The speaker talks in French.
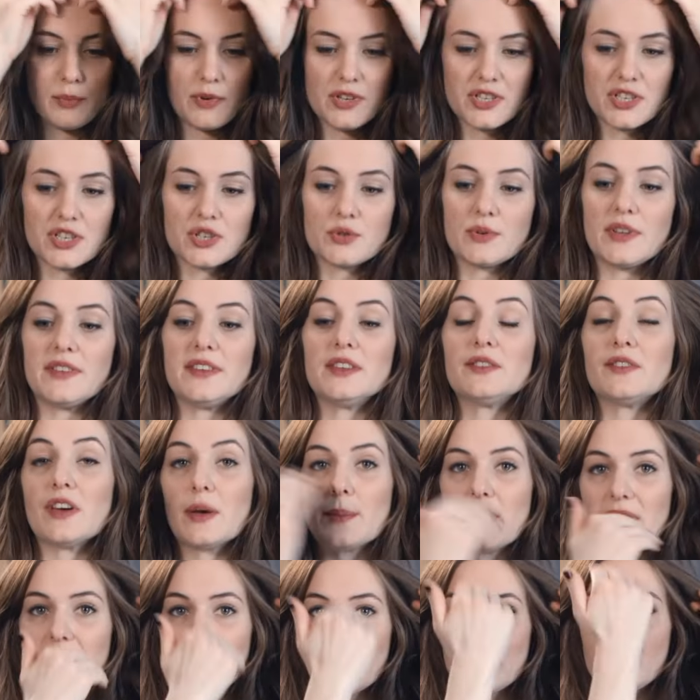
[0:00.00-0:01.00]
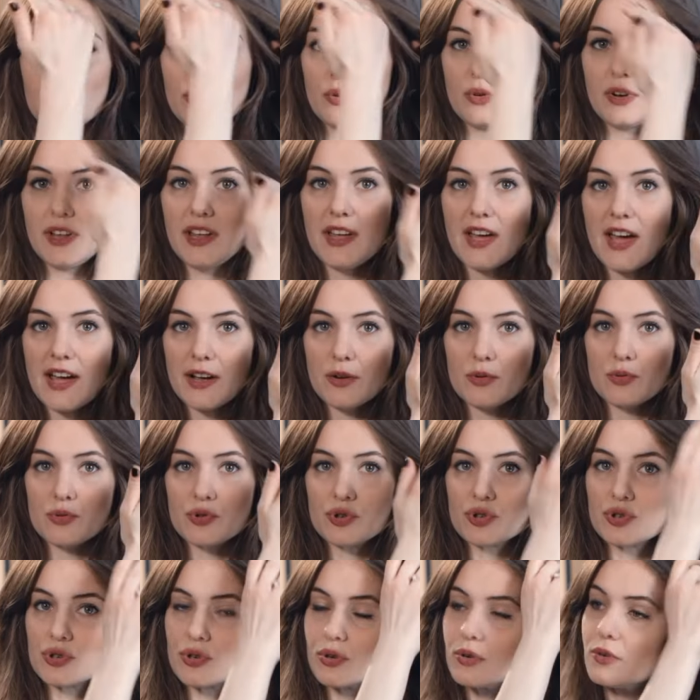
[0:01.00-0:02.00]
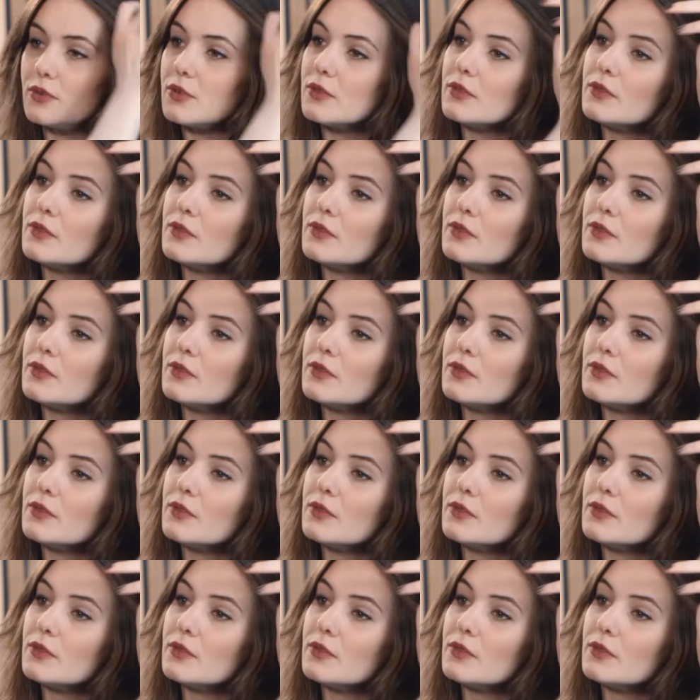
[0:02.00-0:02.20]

Moi, j'ai choisi de faire ma tresse collée à gauche.